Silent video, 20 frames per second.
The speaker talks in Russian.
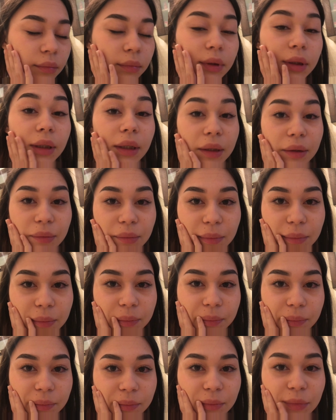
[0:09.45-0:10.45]
Я
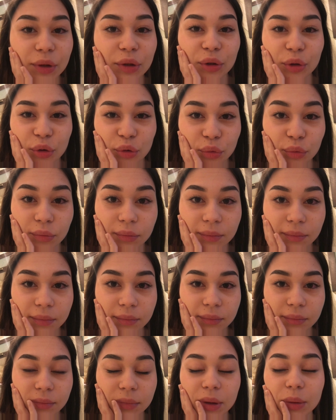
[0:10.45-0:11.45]
сижу,
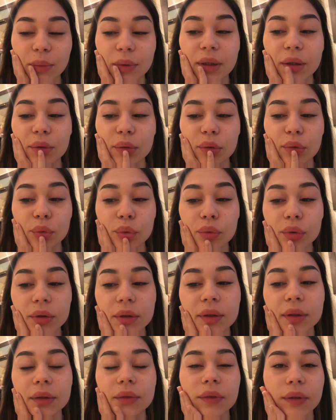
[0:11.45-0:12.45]
собираюсь
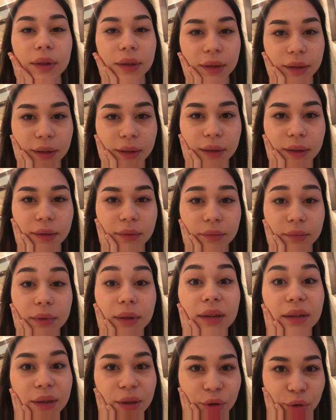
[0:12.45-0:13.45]
кушать и выходить
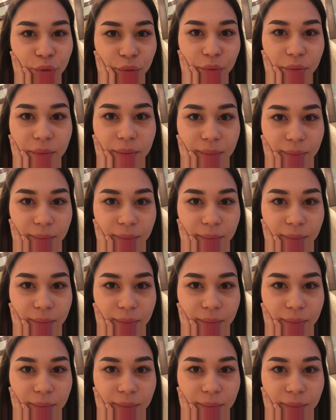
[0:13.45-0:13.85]
на зачет